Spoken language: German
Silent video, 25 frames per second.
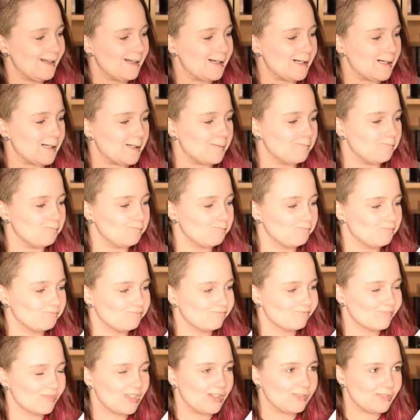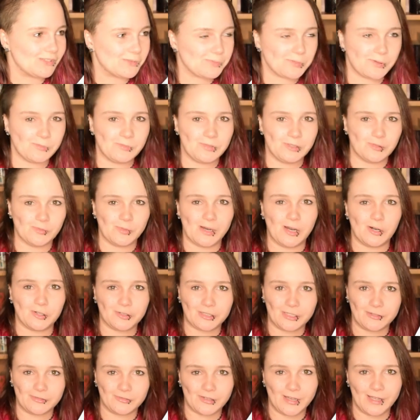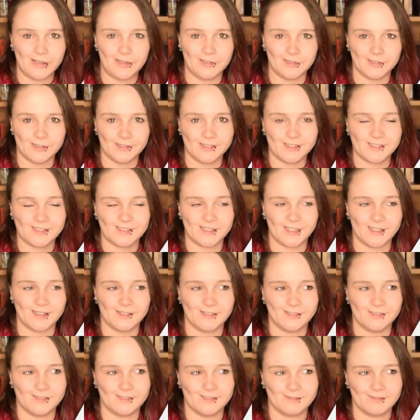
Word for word: ähm, wie es bei mir nun mal auch der Fall ist, dann